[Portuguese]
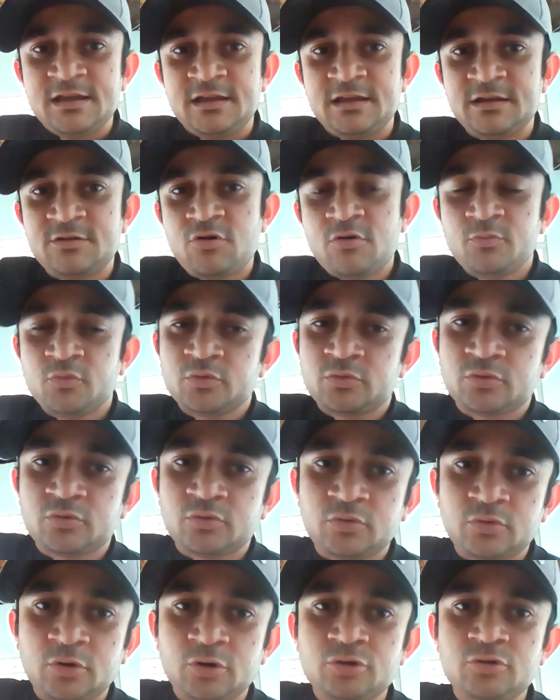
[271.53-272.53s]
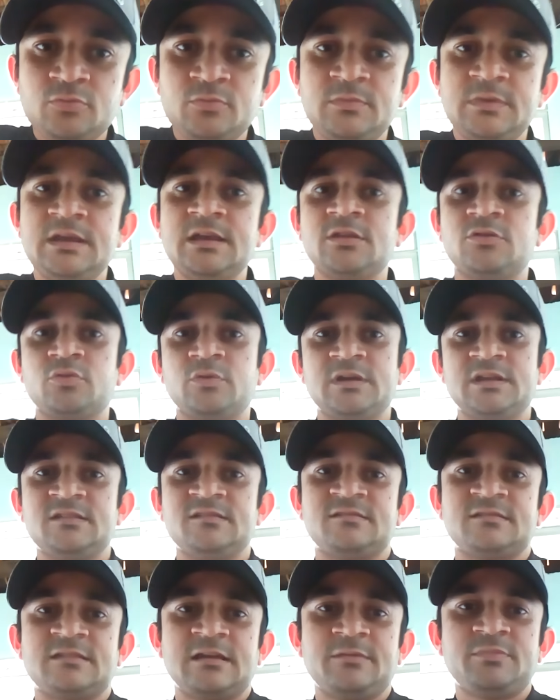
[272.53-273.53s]
e como todo mito
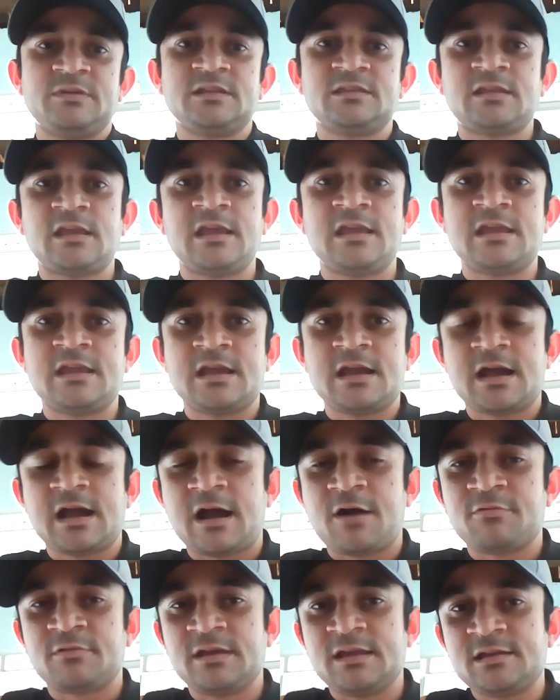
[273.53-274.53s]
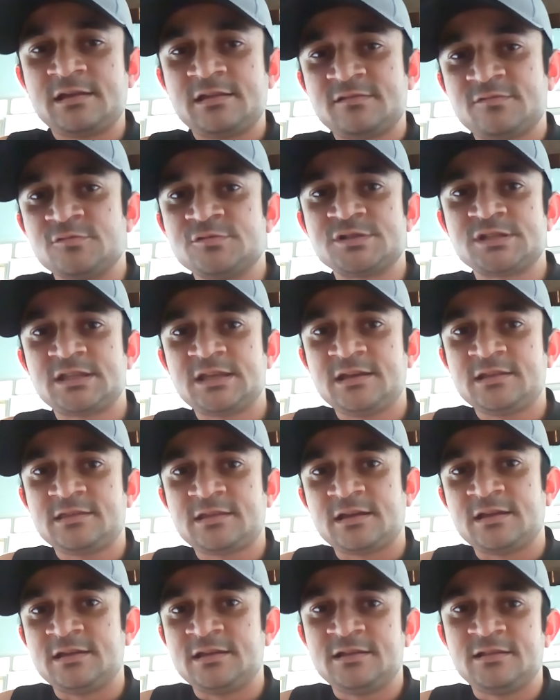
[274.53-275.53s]
ele sempre tem alguém que
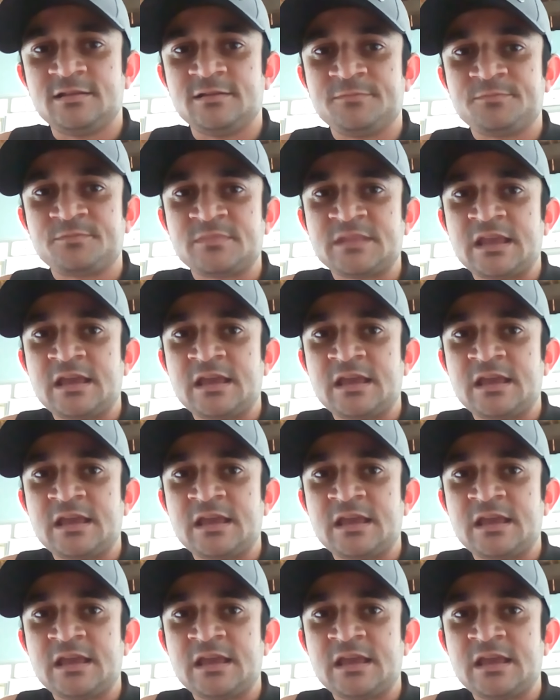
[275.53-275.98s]
sustenta ele